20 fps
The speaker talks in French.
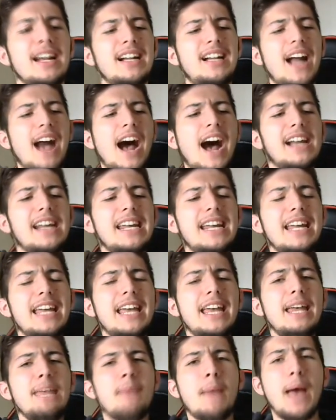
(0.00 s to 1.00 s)

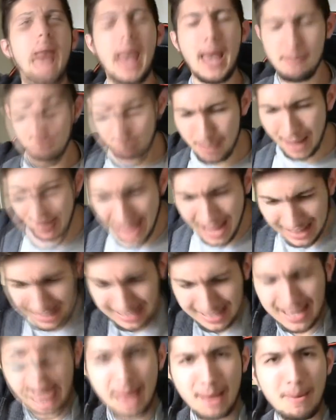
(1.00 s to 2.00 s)
Karim
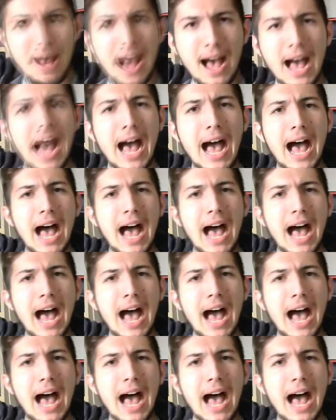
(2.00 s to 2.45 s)
Benzema.